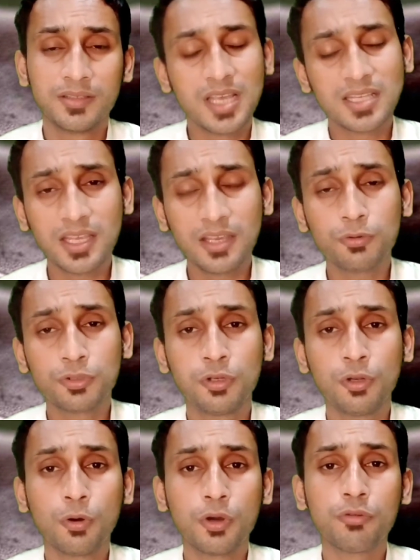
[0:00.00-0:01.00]
जैसे ही कुछ
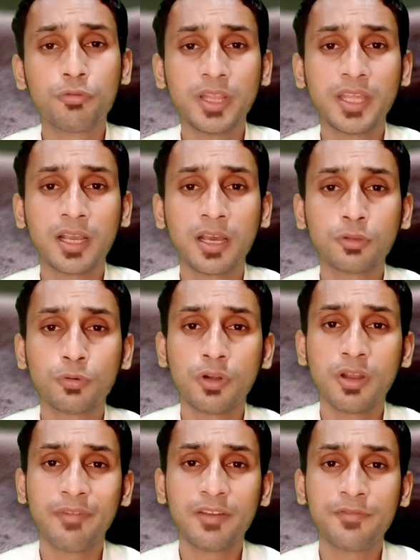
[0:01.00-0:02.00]
लोगों ने उन्हें देखा तो
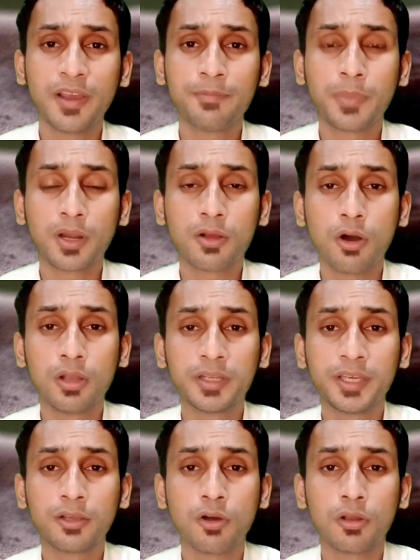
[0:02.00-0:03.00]
उन्होंने वन फाइव पर कॉल
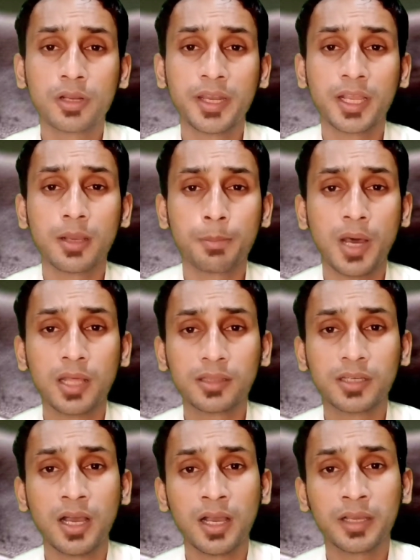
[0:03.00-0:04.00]
की कॉल करने के बाद
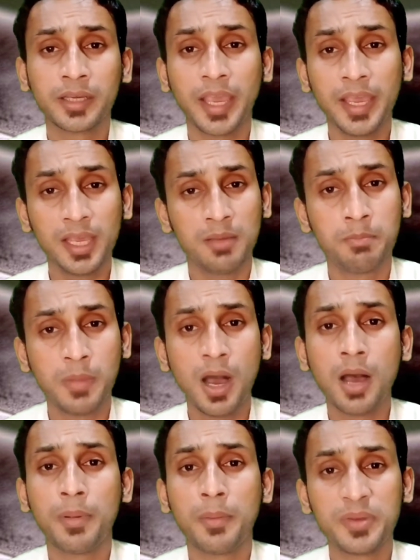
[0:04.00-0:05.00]
कहा कि एक
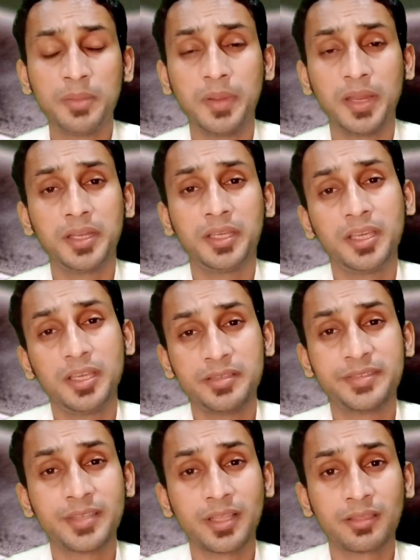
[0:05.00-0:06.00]
बाप अपनी बेटी की
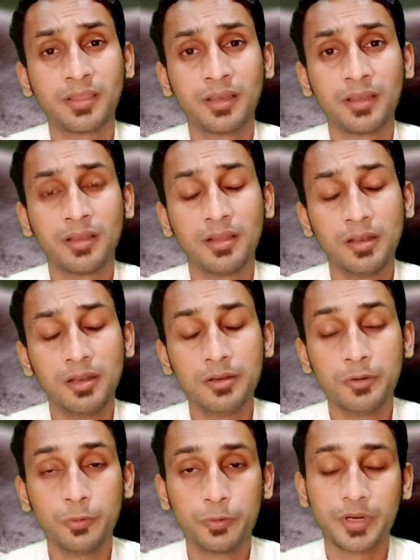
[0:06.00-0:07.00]
इज्जत
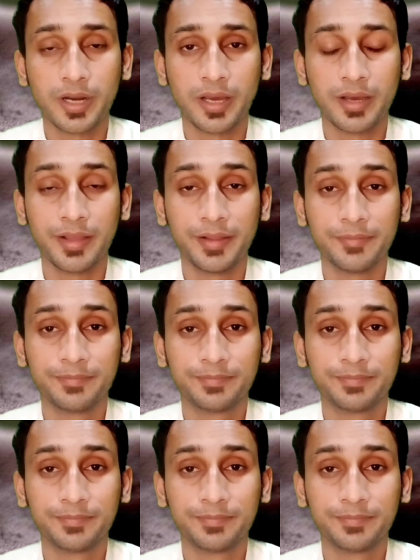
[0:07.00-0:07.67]
लूट रहा है